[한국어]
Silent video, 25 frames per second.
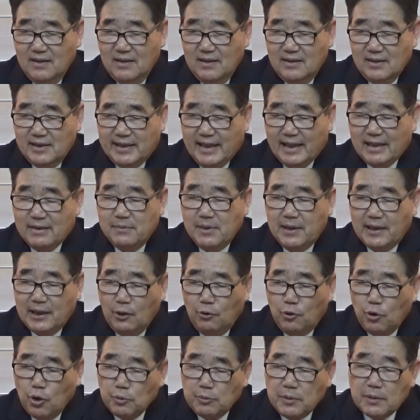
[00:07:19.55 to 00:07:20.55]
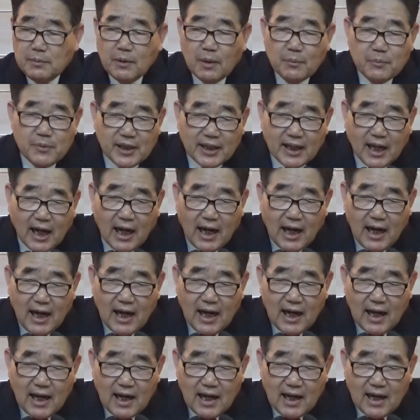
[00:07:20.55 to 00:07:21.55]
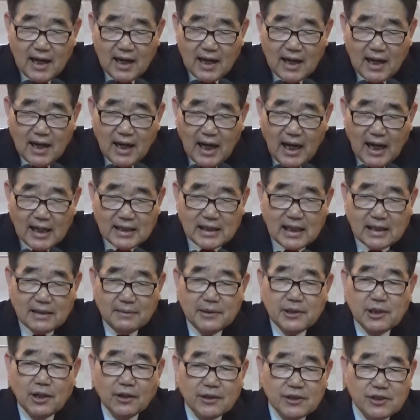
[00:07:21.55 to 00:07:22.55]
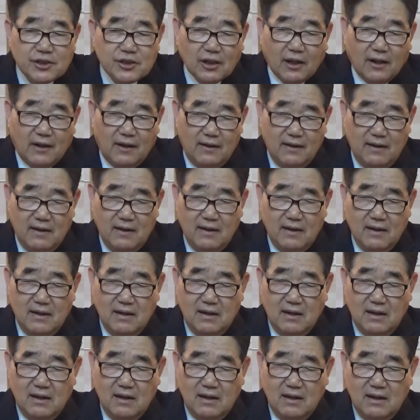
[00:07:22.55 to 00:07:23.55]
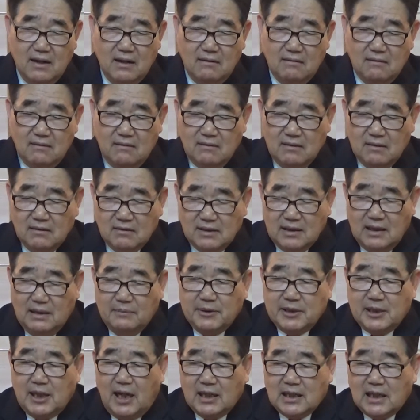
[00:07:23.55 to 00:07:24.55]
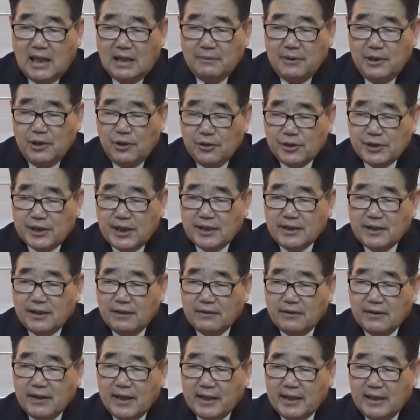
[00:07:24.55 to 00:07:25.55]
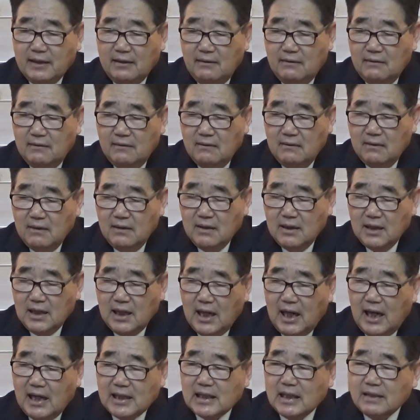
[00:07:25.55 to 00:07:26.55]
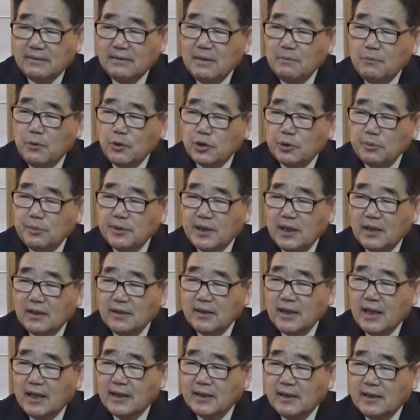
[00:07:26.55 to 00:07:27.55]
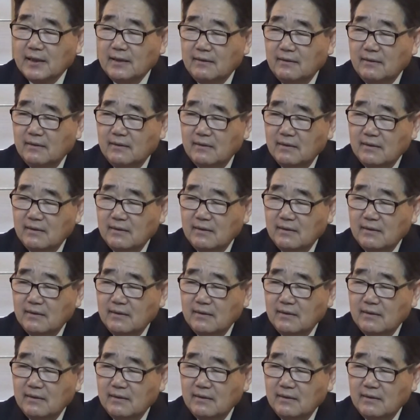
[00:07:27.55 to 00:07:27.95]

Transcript: 생명의 호흡이 뭡니까? 하나님의 영이죠. 그래야만 하나님의 형상이 되는 거 아니에요? 하나님의 모습이 되는 거 아니에요?